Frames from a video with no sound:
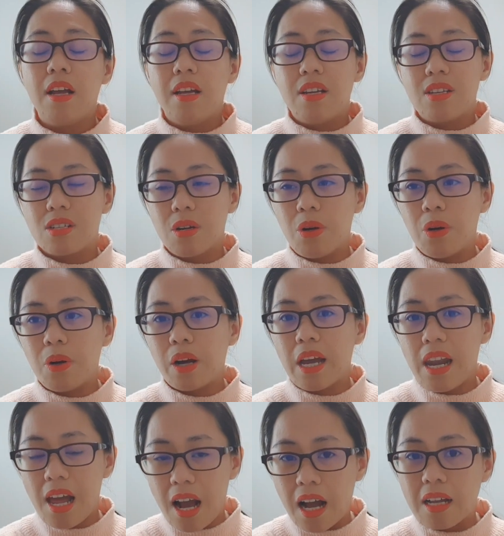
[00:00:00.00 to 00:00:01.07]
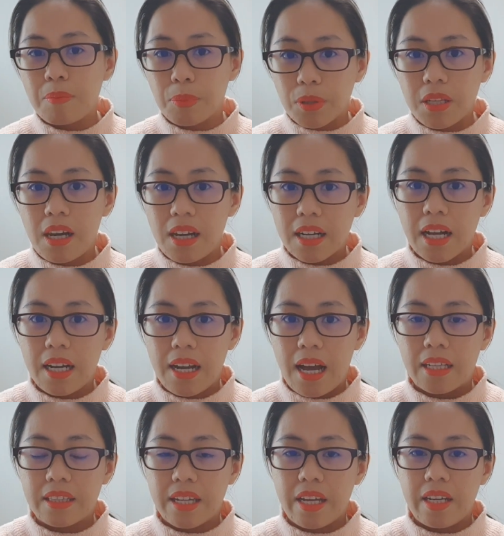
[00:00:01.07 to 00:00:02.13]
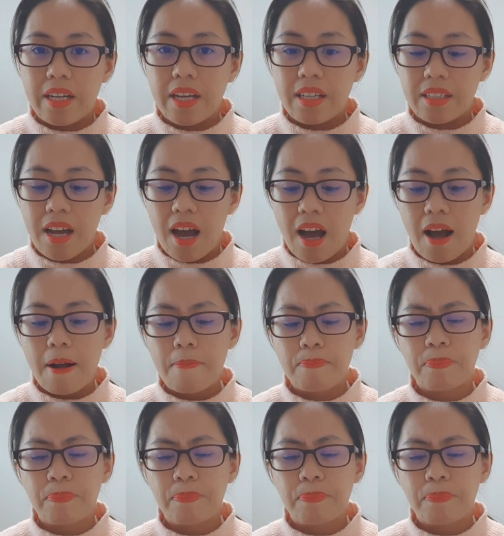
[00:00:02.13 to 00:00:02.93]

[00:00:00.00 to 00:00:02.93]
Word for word: So kailangan po talaga natin na